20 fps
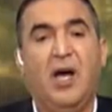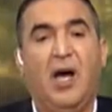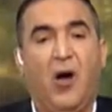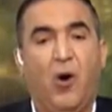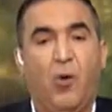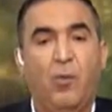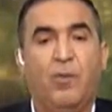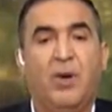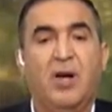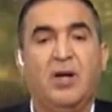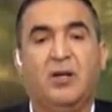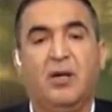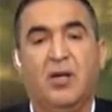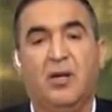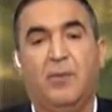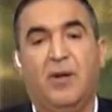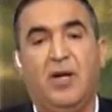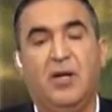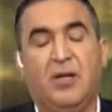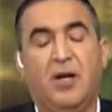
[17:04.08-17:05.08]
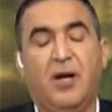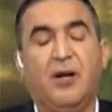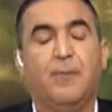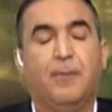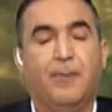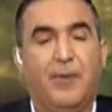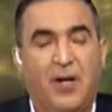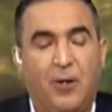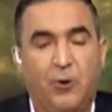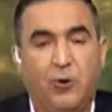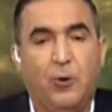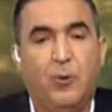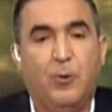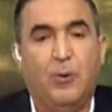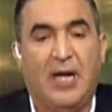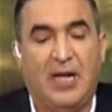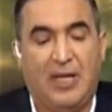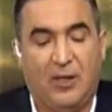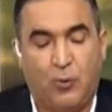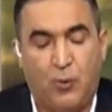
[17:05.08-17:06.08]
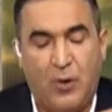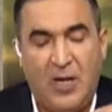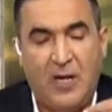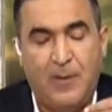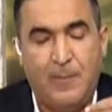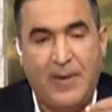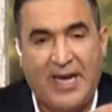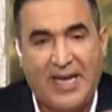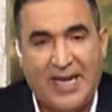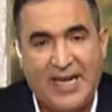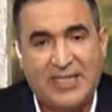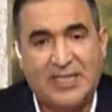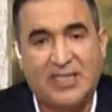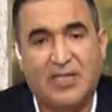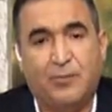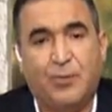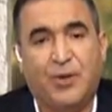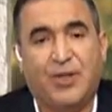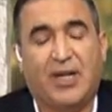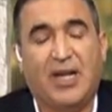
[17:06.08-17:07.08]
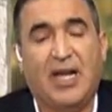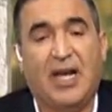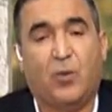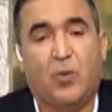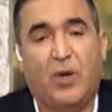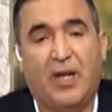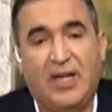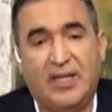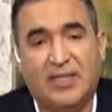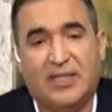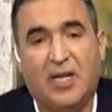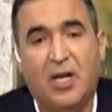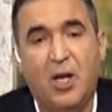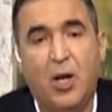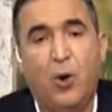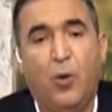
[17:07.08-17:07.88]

او من بنكر لبنكر برضو كل ما خزن بطريقه كويسه